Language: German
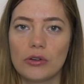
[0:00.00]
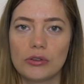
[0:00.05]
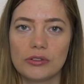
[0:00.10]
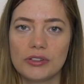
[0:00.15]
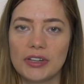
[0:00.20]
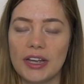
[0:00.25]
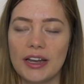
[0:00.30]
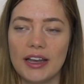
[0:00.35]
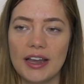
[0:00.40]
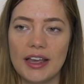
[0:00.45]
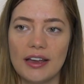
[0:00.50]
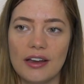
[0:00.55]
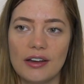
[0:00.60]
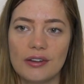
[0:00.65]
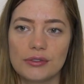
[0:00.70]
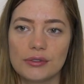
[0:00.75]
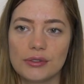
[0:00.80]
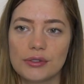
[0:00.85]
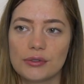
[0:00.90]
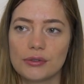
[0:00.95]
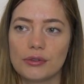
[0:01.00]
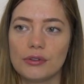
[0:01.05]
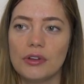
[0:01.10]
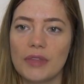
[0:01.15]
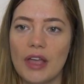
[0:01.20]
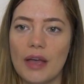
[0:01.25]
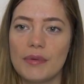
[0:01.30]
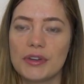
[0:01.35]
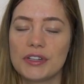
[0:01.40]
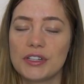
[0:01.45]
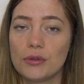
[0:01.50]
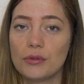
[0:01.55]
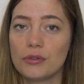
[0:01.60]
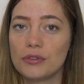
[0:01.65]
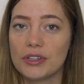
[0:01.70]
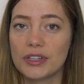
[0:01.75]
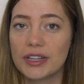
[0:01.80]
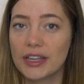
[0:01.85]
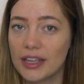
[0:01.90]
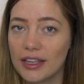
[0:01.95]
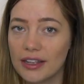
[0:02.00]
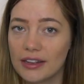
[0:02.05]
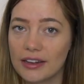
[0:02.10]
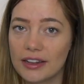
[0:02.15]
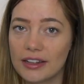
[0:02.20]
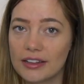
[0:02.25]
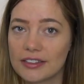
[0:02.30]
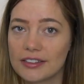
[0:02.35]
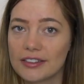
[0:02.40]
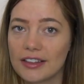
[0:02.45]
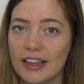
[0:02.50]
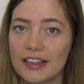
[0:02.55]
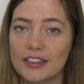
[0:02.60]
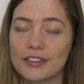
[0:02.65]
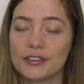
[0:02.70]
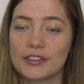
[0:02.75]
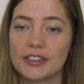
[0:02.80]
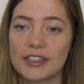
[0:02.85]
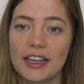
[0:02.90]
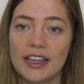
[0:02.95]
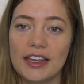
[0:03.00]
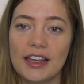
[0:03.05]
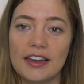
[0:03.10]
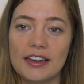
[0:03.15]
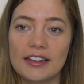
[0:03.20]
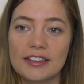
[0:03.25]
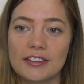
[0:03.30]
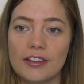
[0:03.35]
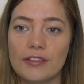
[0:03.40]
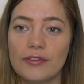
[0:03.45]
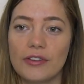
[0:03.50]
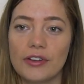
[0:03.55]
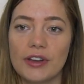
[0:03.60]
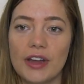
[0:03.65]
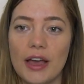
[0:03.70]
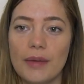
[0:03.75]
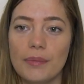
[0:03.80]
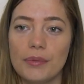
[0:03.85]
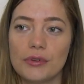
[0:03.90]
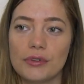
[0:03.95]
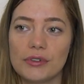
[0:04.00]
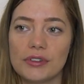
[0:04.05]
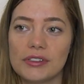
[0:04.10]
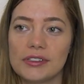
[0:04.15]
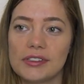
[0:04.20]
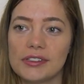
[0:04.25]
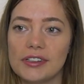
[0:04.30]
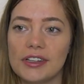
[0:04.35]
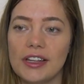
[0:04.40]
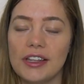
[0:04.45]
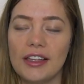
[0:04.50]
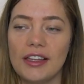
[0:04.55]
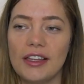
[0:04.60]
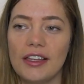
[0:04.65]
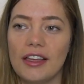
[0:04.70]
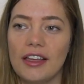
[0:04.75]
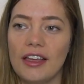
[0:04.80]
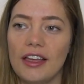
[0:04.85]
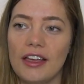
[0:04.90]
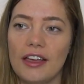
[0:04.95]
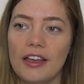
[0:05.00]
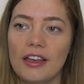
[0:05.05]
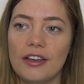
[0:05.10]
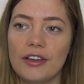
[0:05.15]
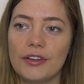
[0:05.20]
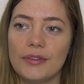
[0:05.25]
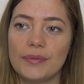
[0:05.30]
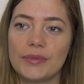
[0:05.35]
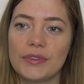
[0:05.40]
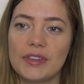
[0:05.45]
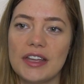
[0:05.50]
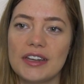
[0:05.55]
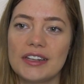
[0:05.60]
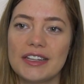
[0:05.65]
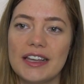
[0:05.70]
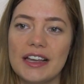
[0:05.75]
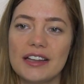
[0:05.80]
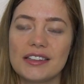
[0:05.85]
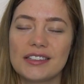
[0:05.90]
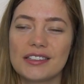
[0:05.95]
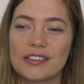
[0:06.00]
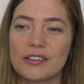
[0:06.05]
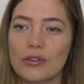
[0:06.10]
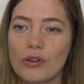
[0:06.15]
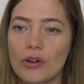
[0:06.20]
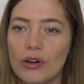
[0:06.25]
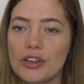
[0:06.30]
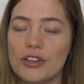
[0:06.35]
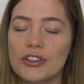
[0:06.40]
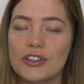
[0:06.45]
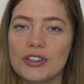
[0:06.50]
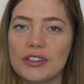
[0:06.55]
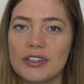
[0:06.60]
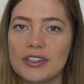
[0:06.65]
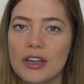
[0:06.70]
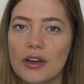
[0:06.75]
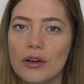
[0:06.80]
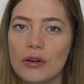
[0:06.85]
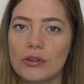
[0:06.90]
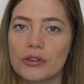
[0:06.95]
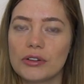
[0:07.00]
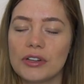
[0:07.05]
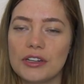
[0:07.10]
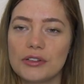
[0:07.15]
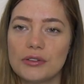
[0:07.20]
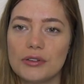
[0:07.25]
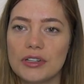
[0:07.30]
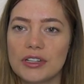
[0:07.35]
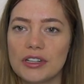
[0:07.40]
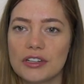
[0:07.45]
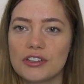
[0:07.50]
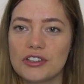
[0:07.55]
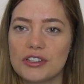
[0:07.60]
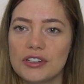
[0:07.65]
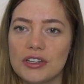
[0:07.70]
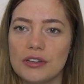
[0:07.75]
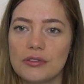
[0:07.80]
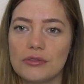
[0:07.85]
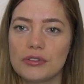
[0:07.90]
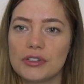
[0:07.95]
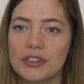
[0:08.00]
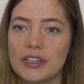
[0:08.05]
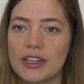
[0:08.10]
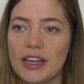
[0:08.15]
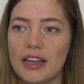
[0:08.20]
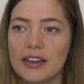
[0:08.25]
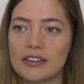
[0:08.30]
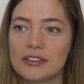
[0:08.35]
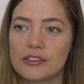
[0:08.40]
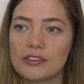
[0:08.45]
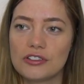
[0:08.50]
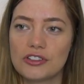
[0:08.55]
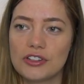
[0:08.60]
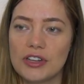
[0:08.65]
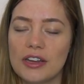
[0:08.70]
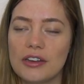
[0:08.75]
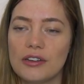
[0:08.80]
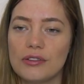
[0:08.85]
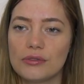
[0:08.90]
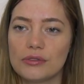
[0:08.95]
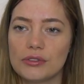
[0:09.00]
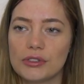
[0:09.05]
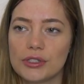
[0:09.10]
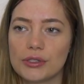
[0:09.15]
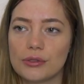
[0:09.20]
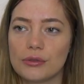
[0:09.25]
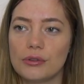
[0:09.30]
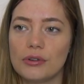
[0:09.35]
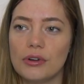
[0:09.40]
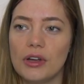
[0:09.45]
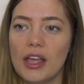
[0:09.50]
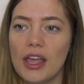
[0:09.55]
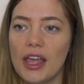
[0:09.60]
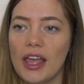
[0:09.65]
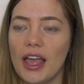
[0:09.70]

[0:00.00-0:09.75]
auch total lecker und so. Aber die Hunde kriegen nichts. Also die kriegen ja nichts davon ab. Und ähm, dann die ganzen Geräusche, die auch natürlich entstehen durch die ganzen Stände und so.